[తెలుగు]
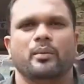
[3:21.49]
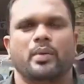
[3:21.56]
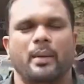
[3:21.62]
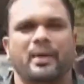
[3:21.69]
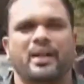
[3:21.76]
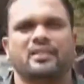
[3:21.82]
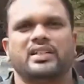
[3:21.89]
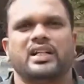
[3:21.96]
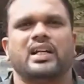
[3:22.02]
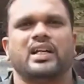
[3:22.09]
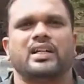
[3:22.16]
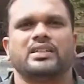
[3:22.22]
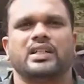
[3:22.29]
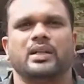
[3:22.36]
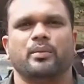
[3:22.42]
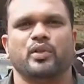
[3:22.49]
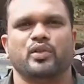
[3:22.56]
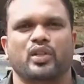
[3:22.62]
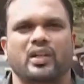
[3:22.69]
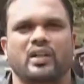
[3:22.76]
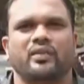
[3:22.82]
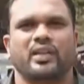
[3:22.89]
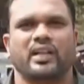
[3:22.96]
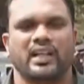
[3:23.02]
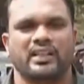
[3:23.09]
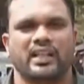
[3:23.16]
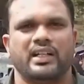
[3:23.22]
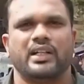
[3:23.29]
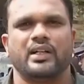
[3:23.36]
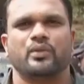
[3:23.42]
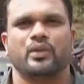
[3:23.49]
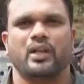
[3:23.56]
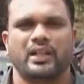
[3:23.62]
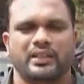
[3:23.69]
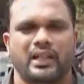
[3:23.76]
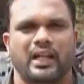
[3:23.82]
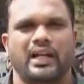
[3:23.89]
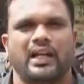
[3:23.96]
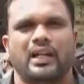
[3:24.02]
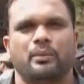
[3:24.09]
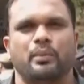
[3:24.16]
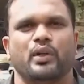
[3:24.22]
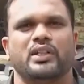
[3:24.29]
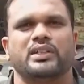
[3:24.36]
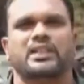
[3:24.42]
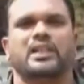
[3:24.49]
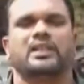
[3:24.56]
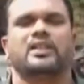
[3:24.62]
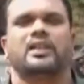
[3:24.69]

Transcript: ప్రమాణ స్వీకారం చేయబోతున్నటువంటి అందరికీ కూడా తెలంగాణ పోలీస్